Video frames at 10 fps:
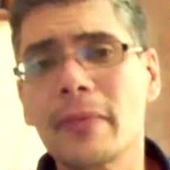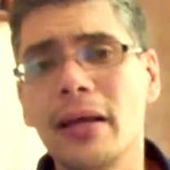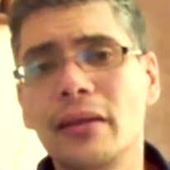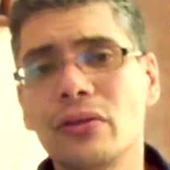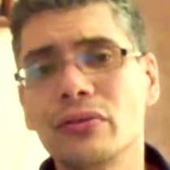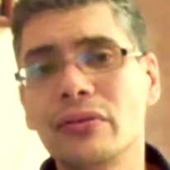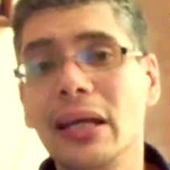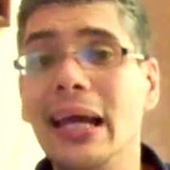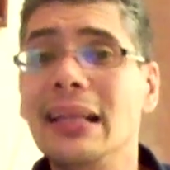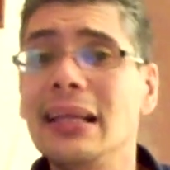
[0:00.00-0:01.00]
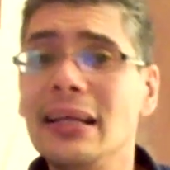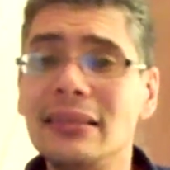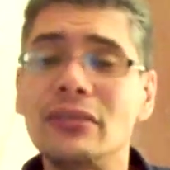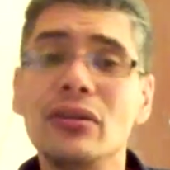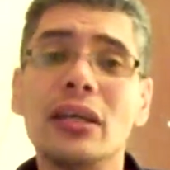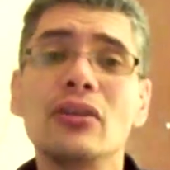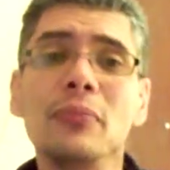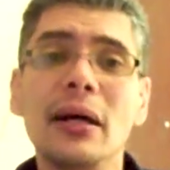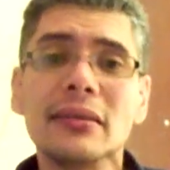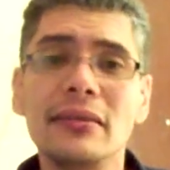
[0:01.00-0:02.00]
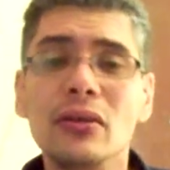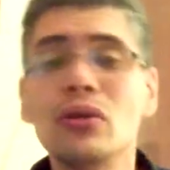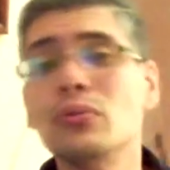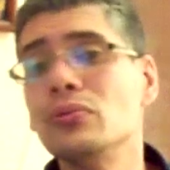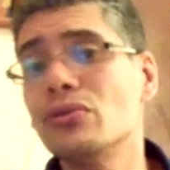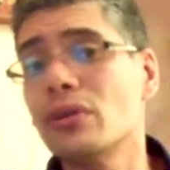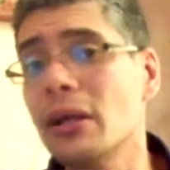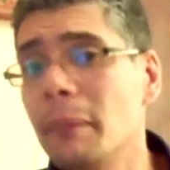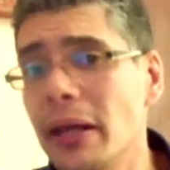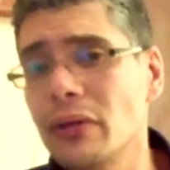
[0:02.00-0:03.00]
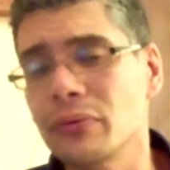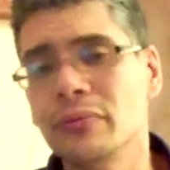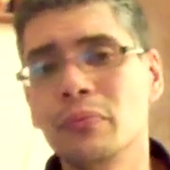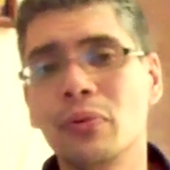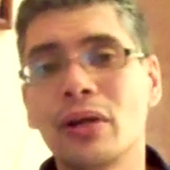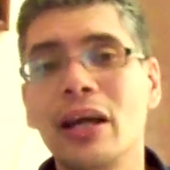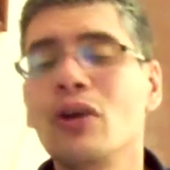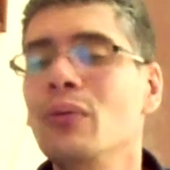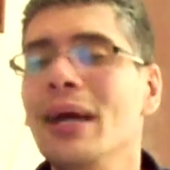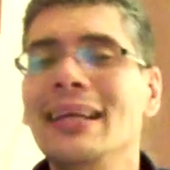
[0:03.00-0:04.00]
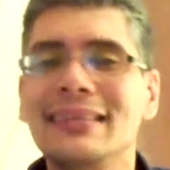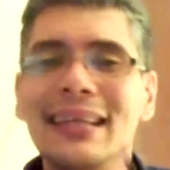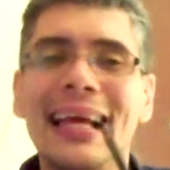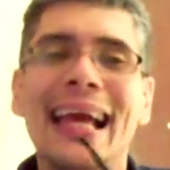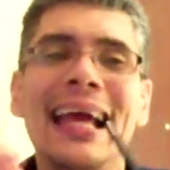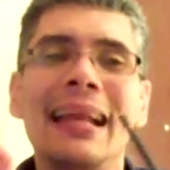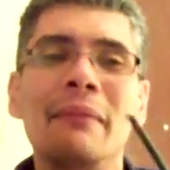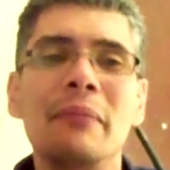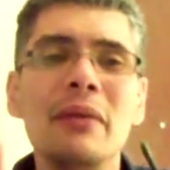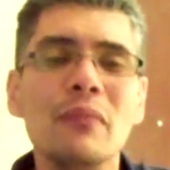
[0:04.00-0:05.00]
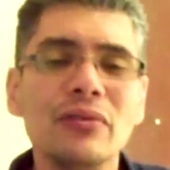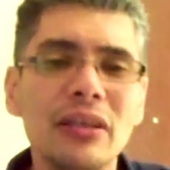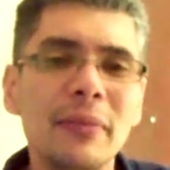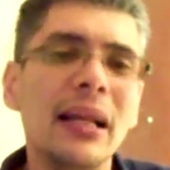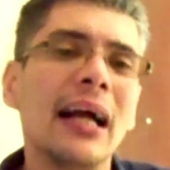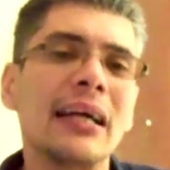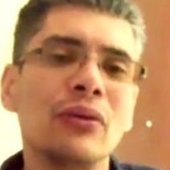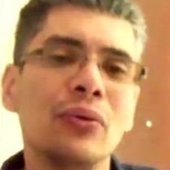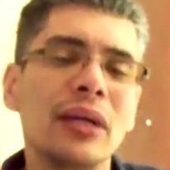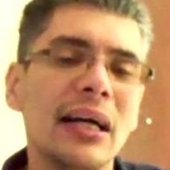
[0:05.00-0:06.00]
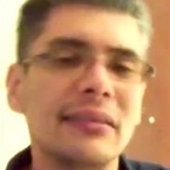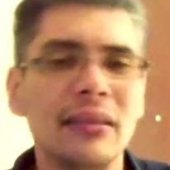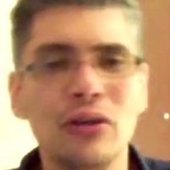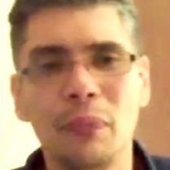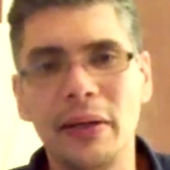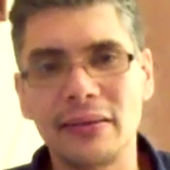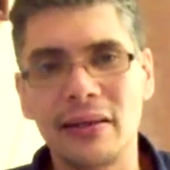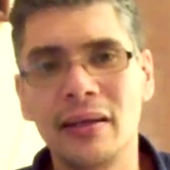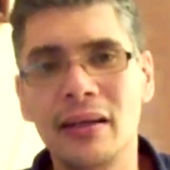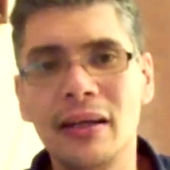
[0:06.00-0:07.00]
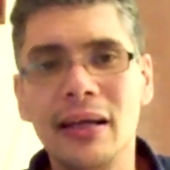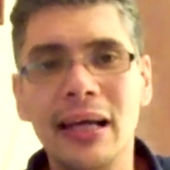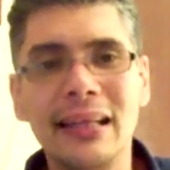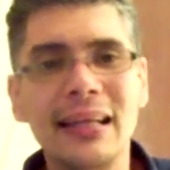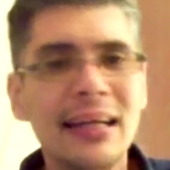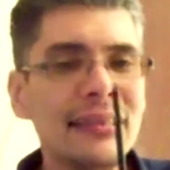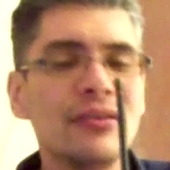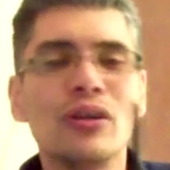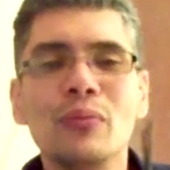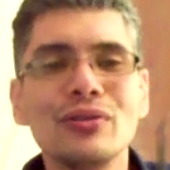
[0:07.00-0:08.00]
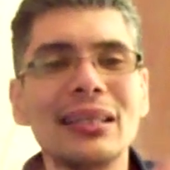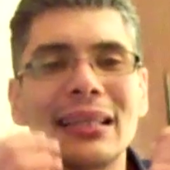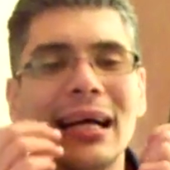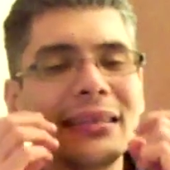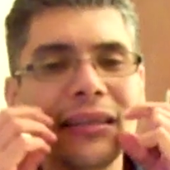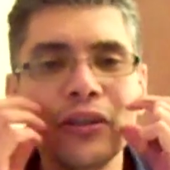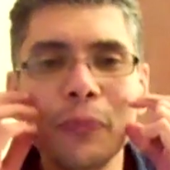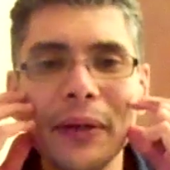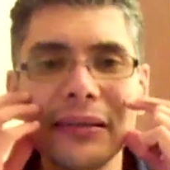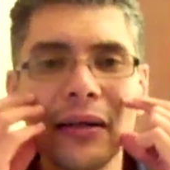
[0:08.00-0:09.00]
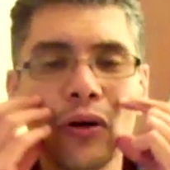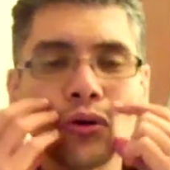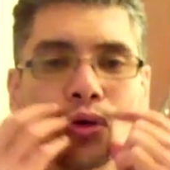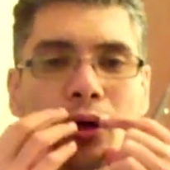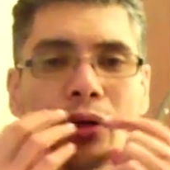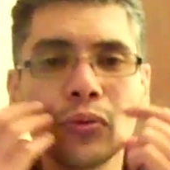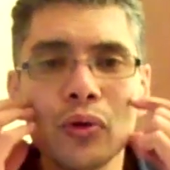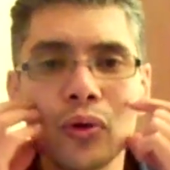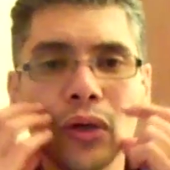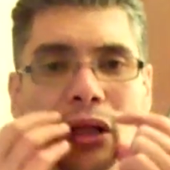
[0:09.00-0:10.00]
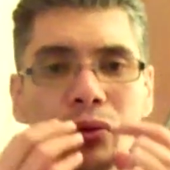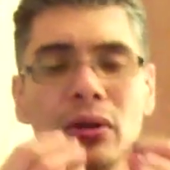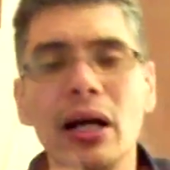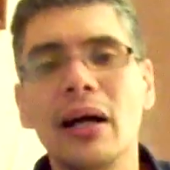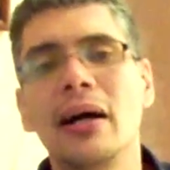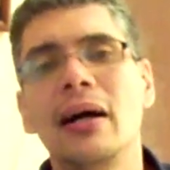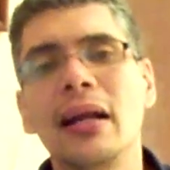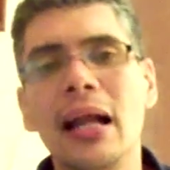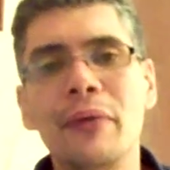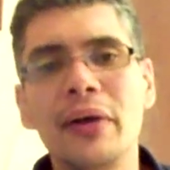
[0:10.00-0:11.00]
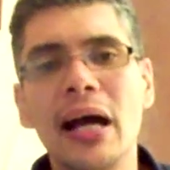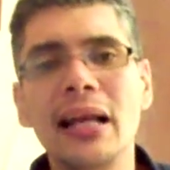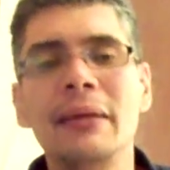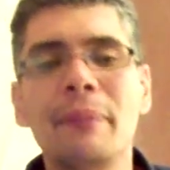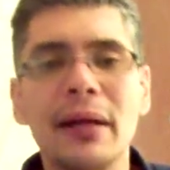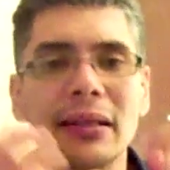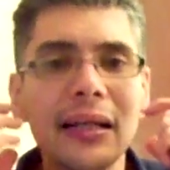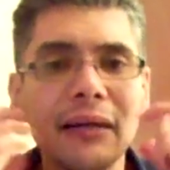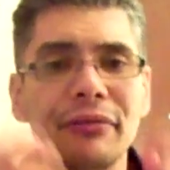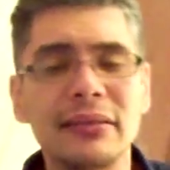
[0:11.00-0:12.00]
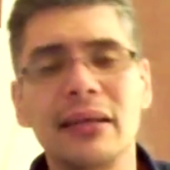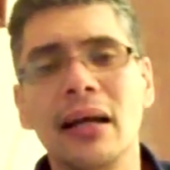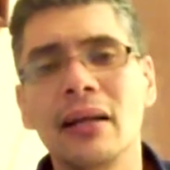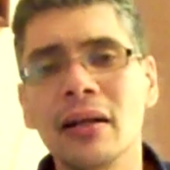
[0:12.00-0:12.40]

Entonces este ejercicio hay que tomárselo con mucho respeto porque es, con, es el mismo símil a que estuvieras haciendo pesas. Este ejercicio es como si estás haciendo pesas con toda tu musculatura labial y parte de la facial.